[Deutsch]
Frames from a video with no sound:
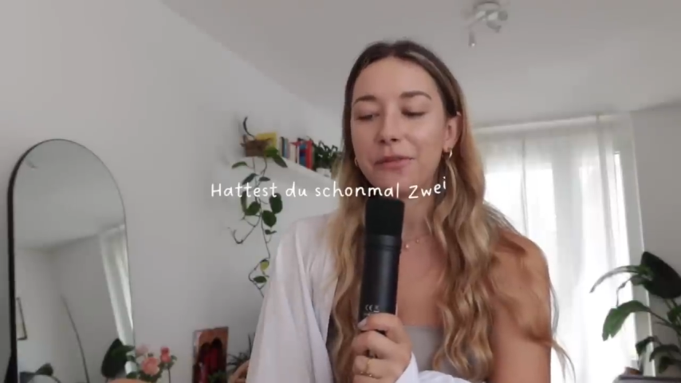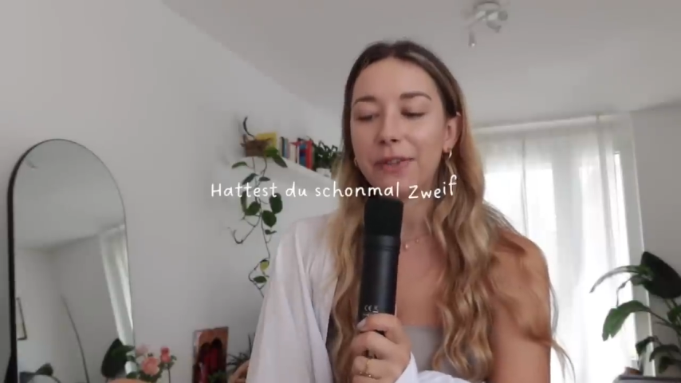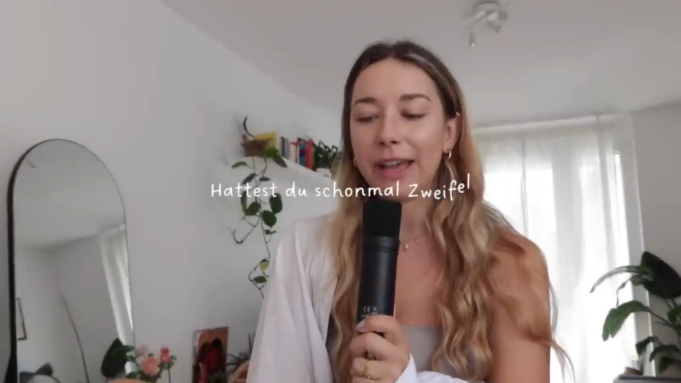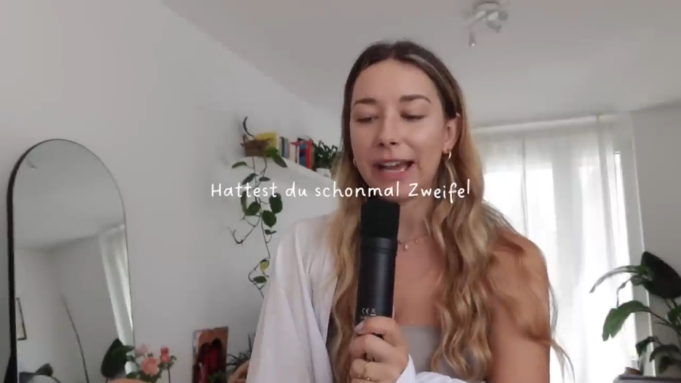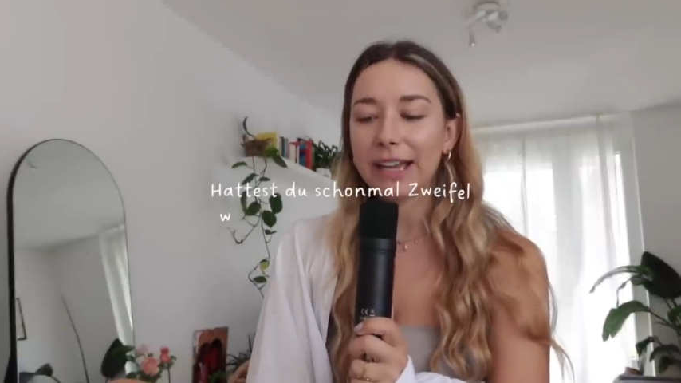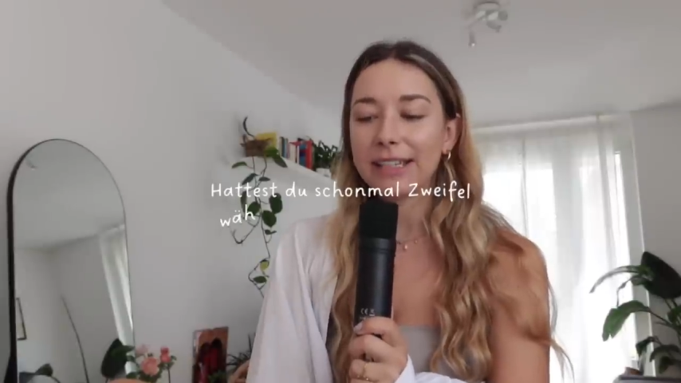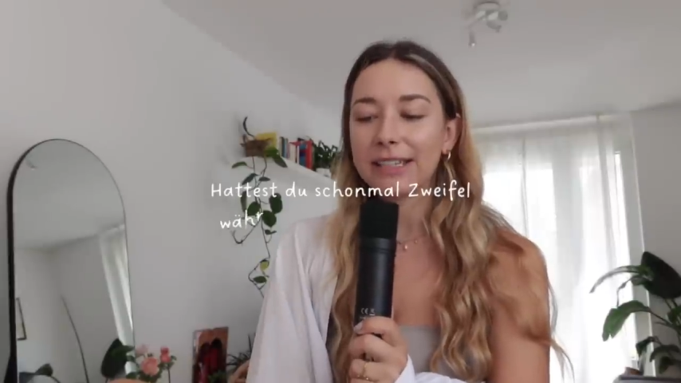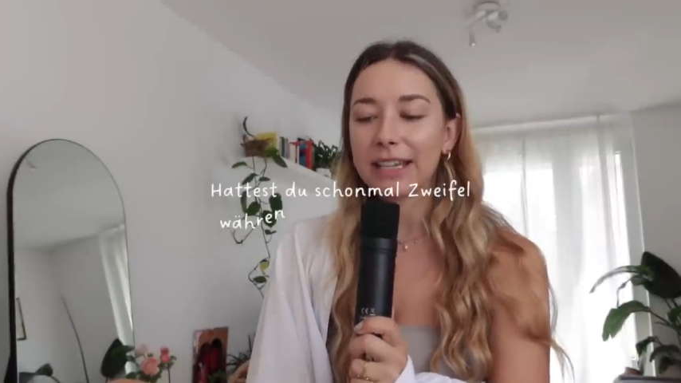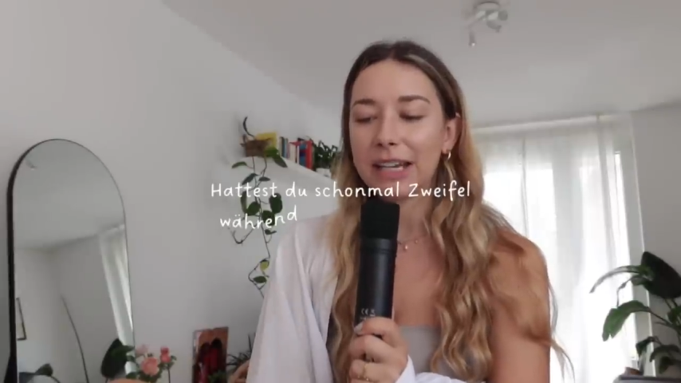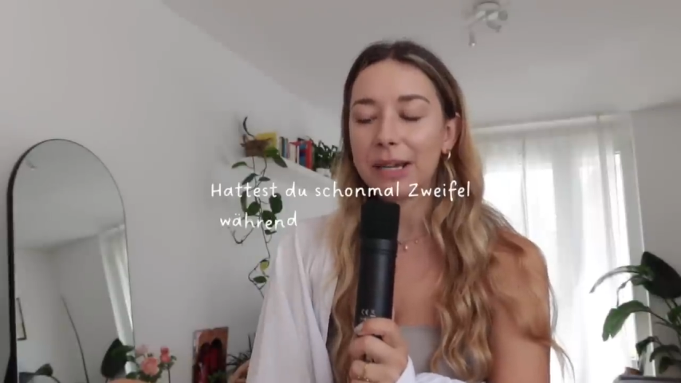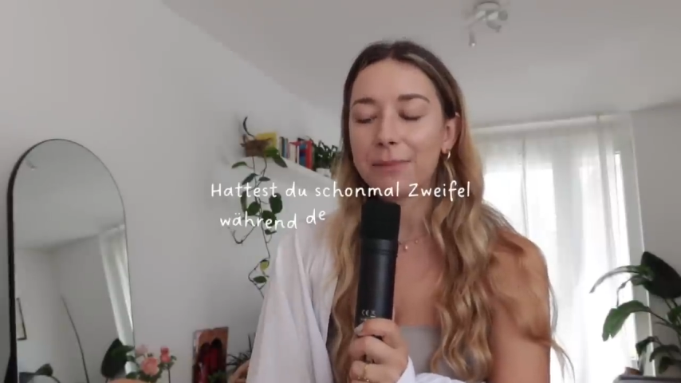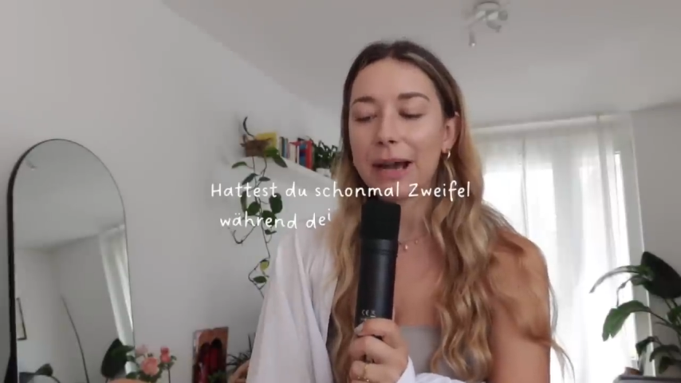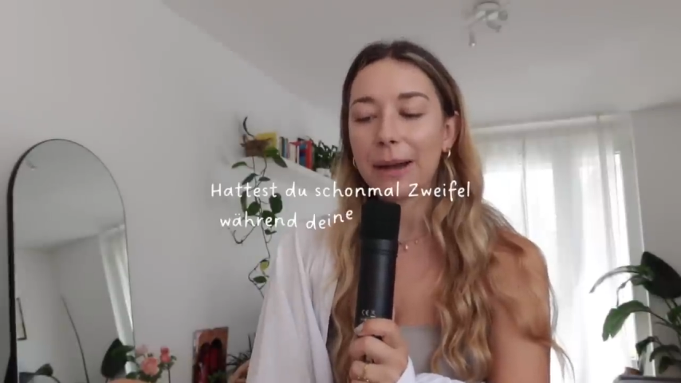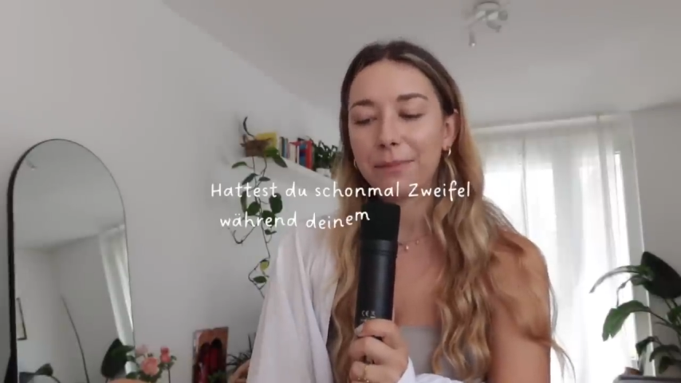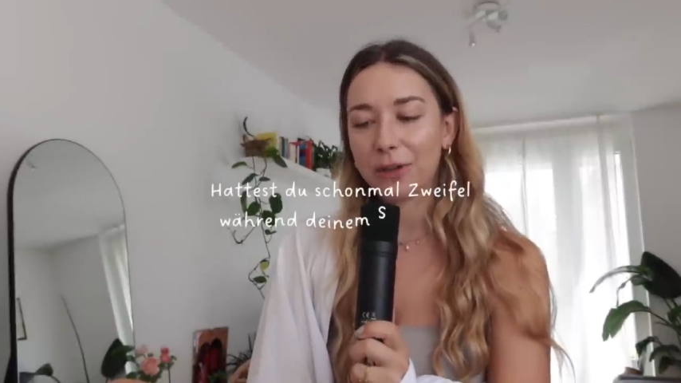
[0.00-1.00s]
während
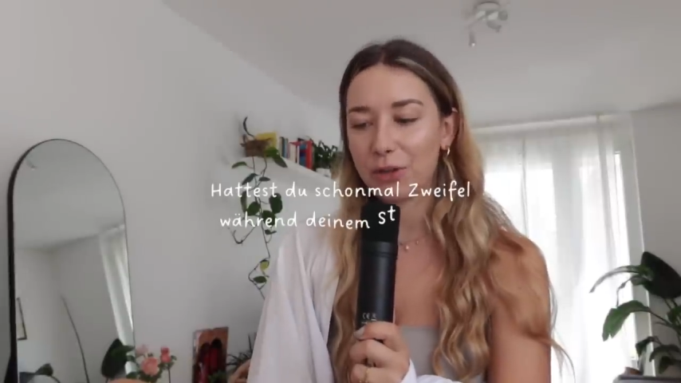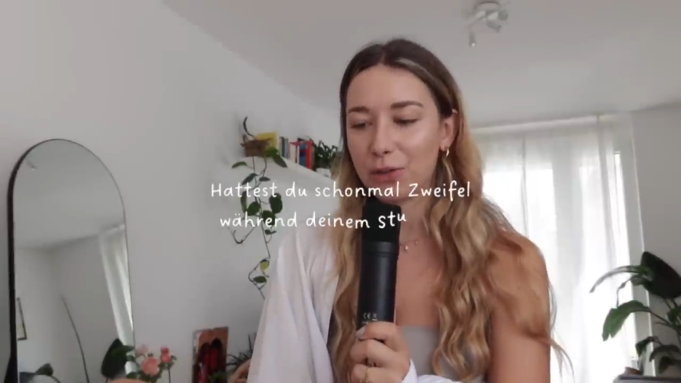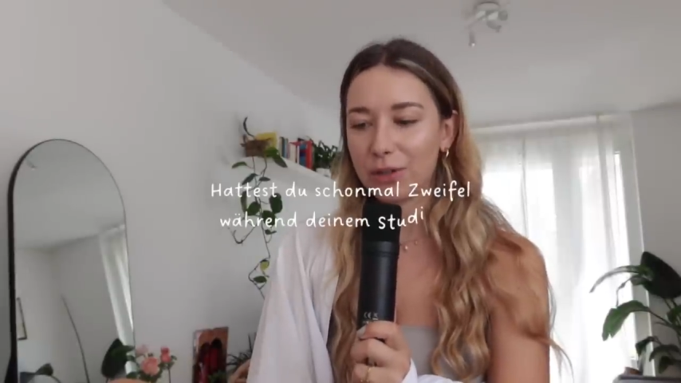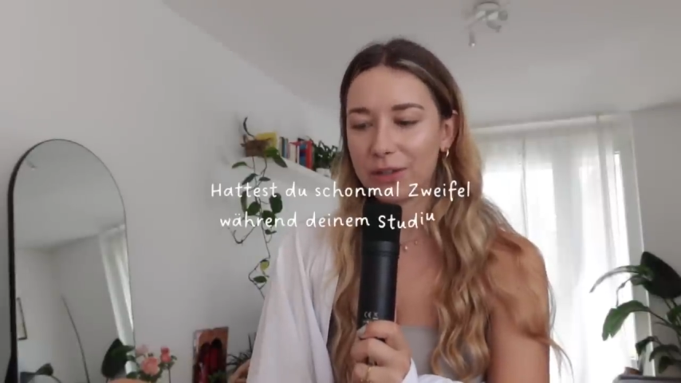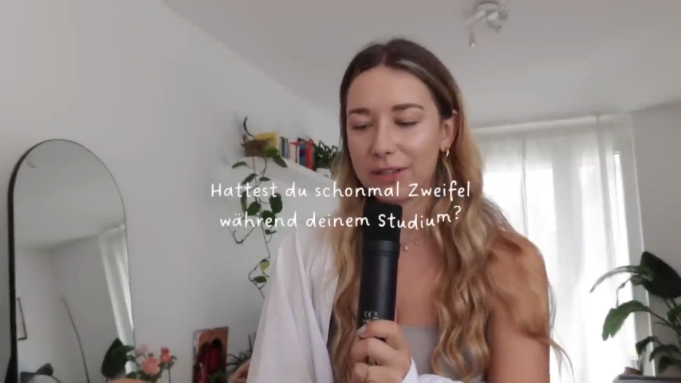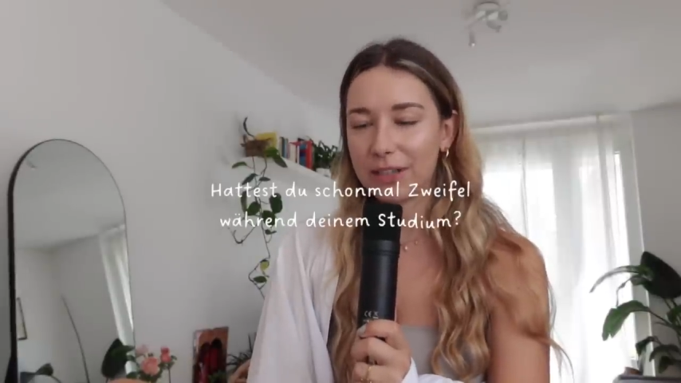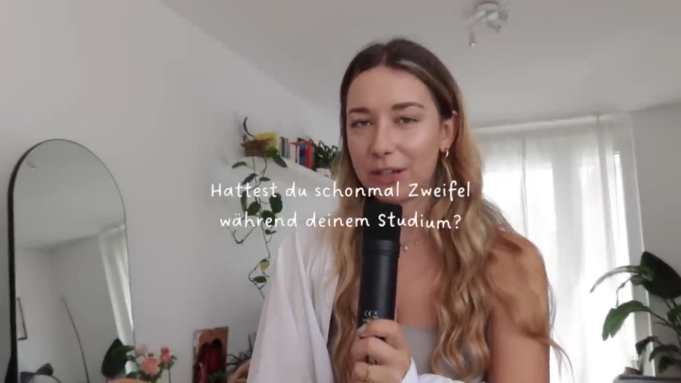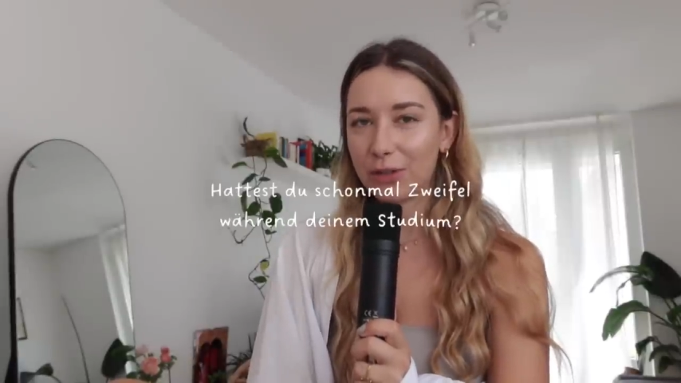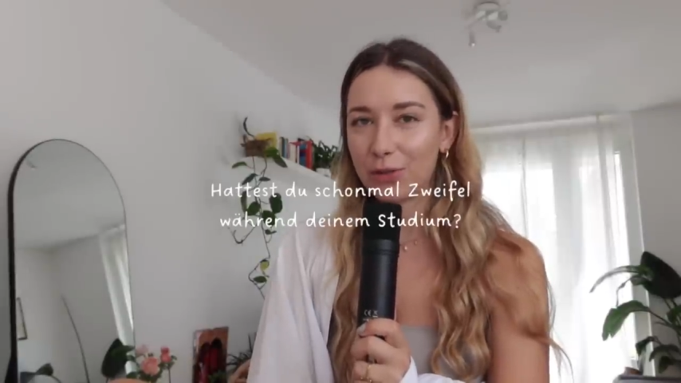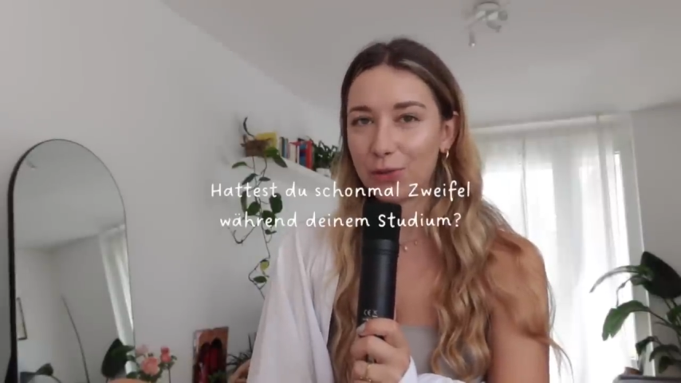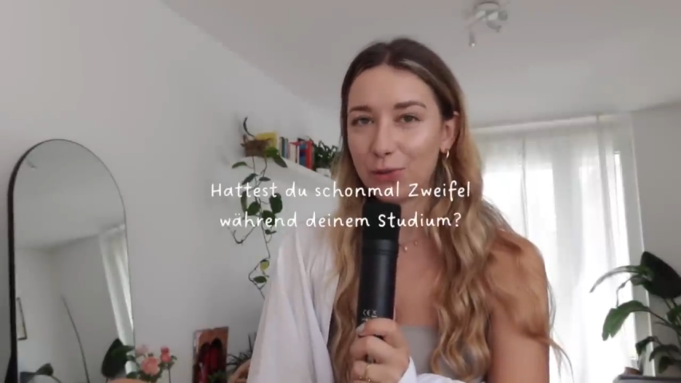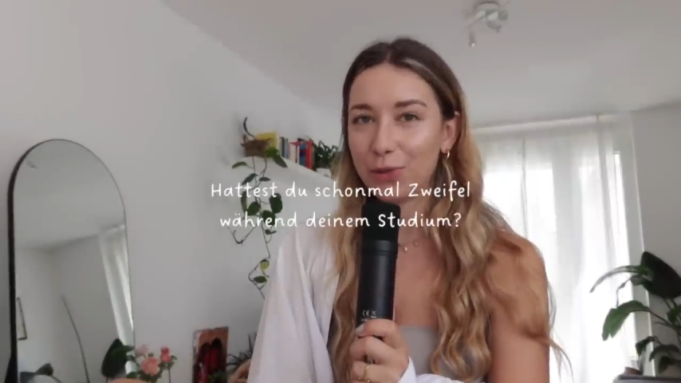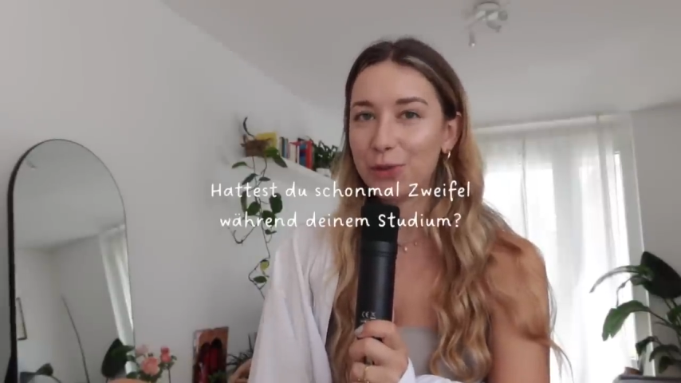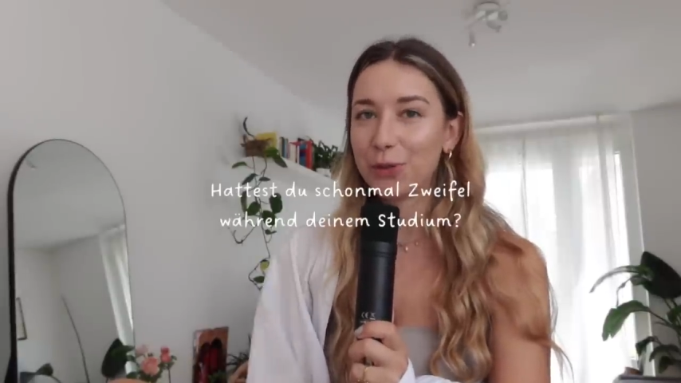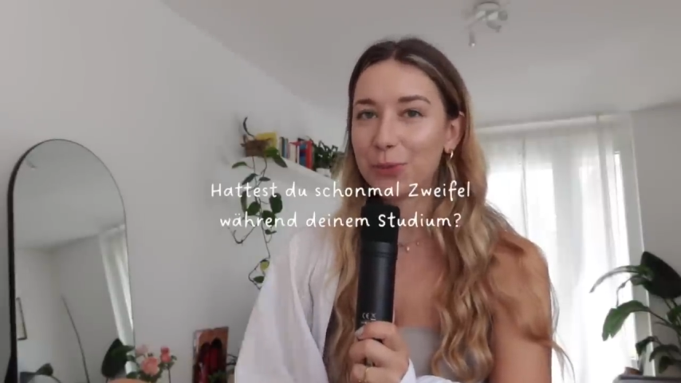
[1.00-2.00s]
deinem abgeschlossenen
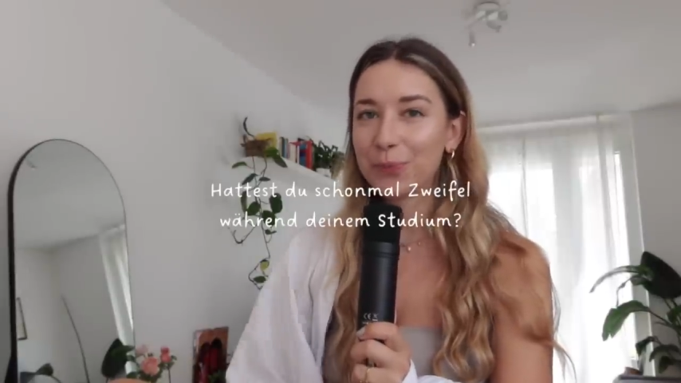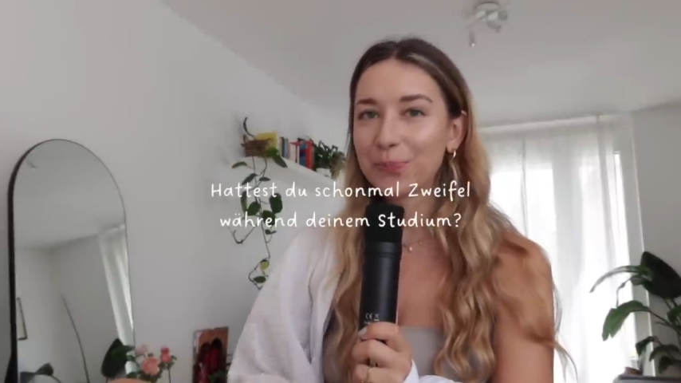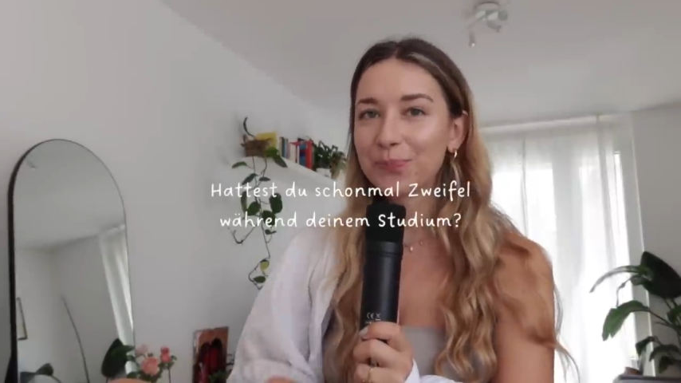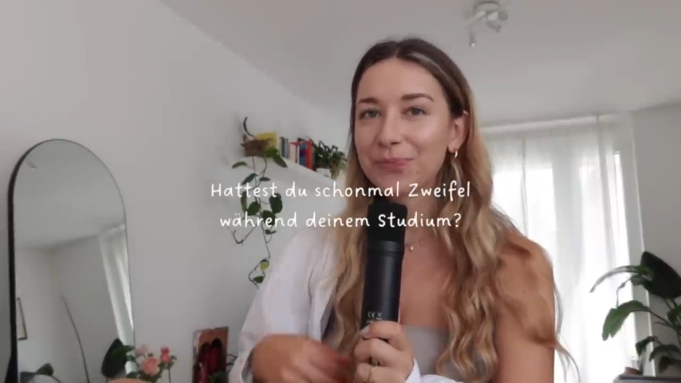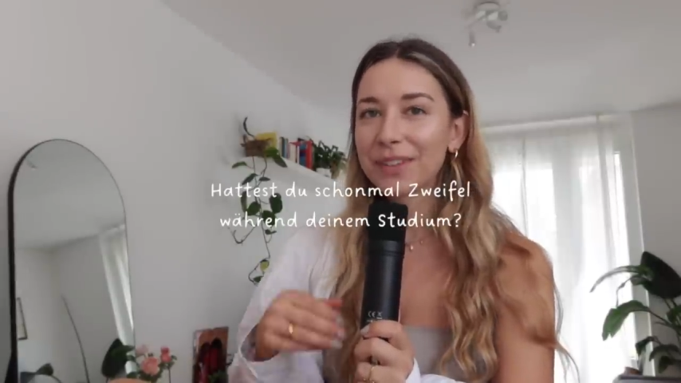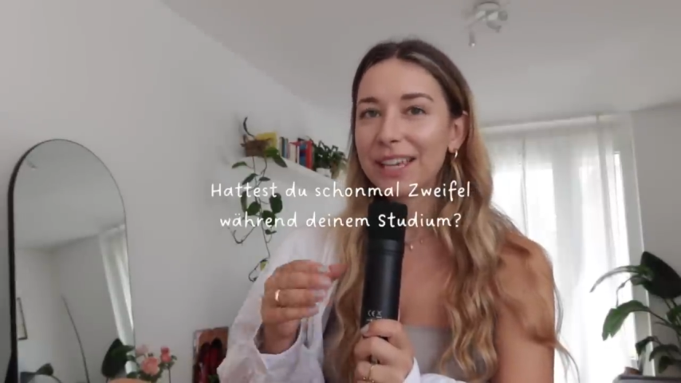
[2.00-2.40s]
Studium?